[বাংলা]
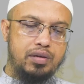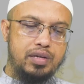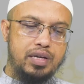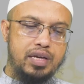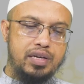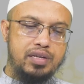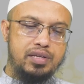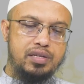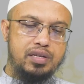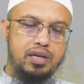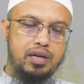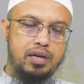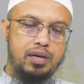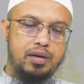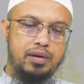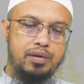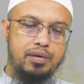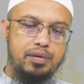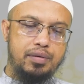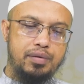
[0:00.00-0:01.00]
ইয়ানিসা
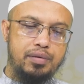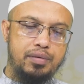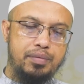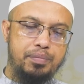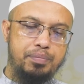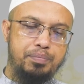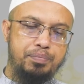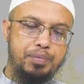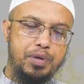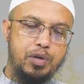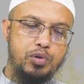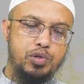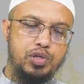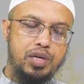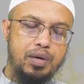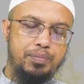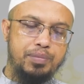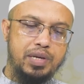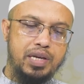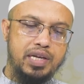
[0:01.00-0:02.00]
প্রেয়সী
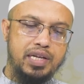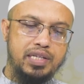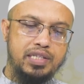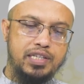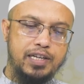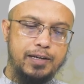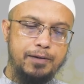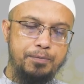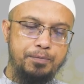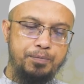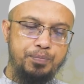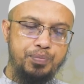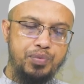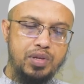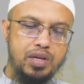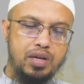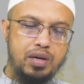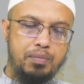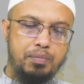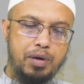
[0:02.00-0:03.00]
আপনি লিখেছেন
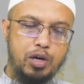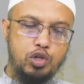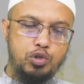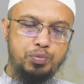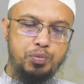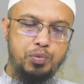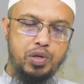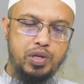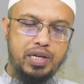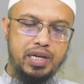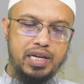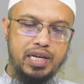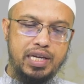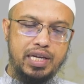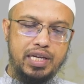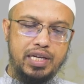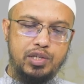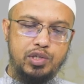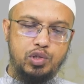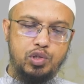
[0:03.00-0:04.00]
মানুষ মরে গেলে
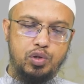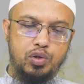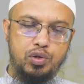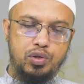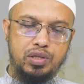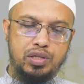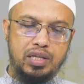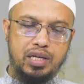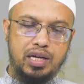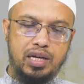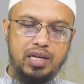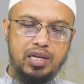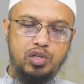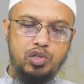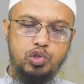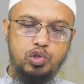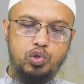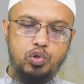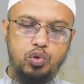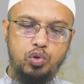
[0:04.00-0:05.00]
যখন তার
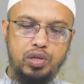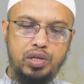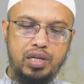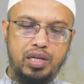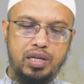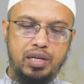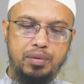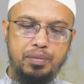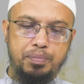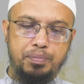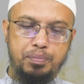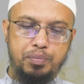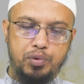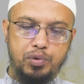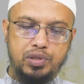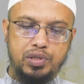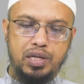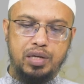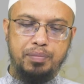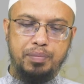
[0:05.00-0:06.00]
শরীর
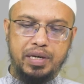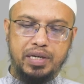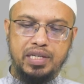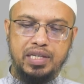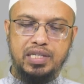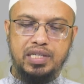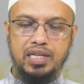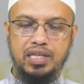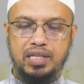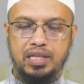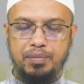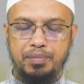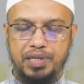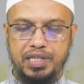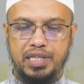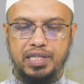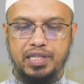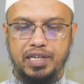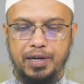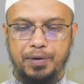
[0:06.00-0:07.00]
পচে মাটির সাথে
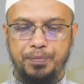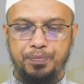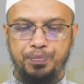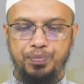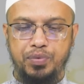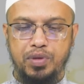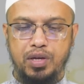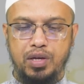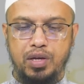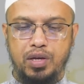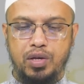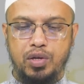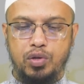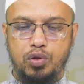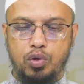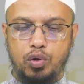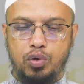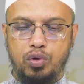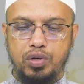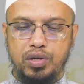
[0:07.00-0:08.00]
মিশে যায়
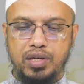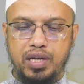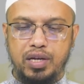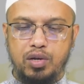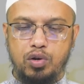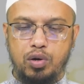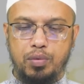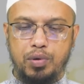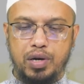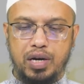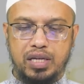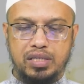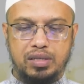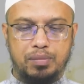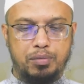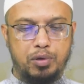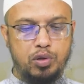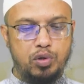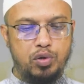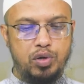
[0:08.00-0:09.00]
তখন কি কবরের
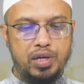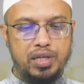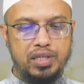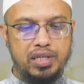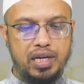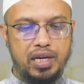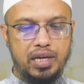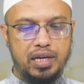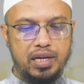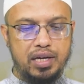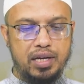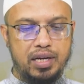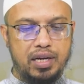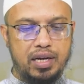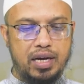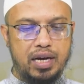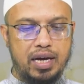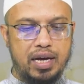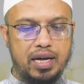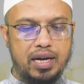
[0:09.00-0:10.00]
আজাব বন্ধ হয়ে যায়
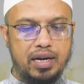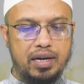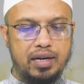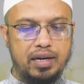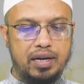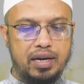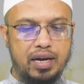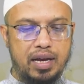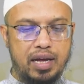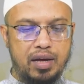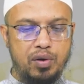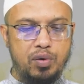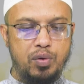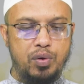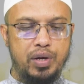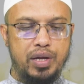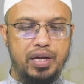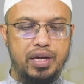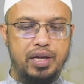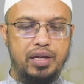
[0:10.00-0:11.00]
আর না
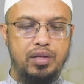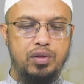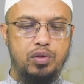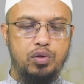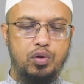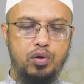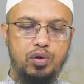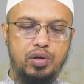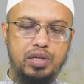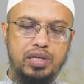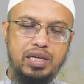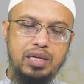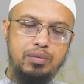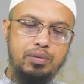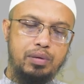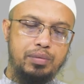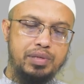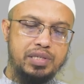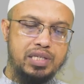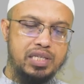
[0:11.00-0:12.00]
হলে তখন
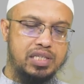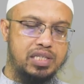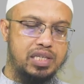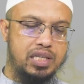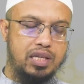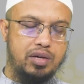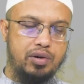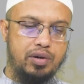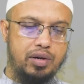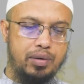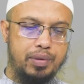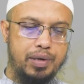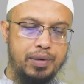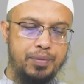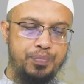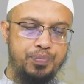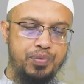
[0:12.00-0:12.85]
কিভাবে শাস্তি দেওয়া হবে